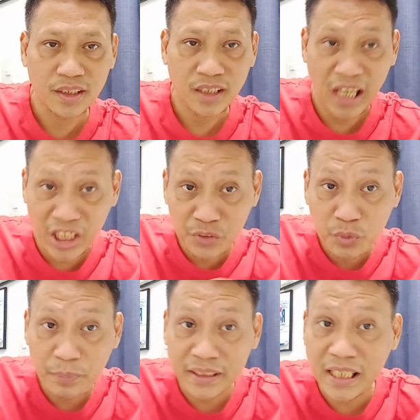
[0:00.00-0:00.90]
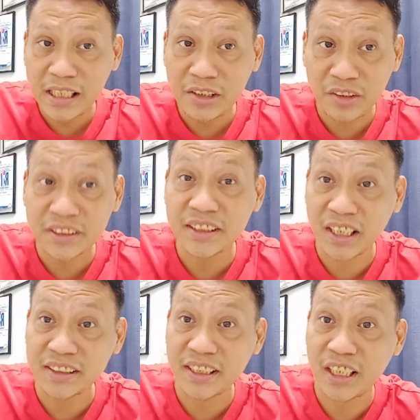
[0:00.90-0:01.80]
Ayaw mo patalo? O sige,
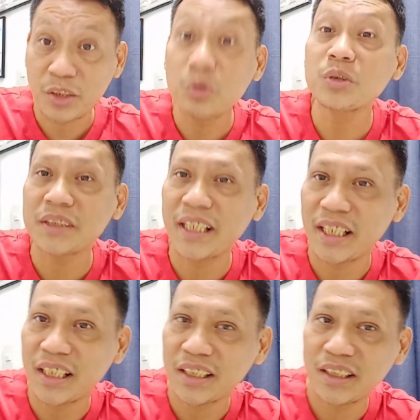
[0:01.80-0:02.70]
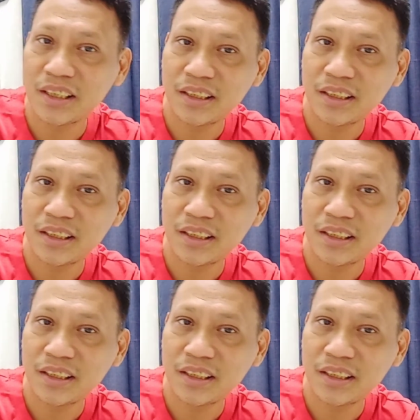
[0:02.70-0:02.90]
sige. Who's there?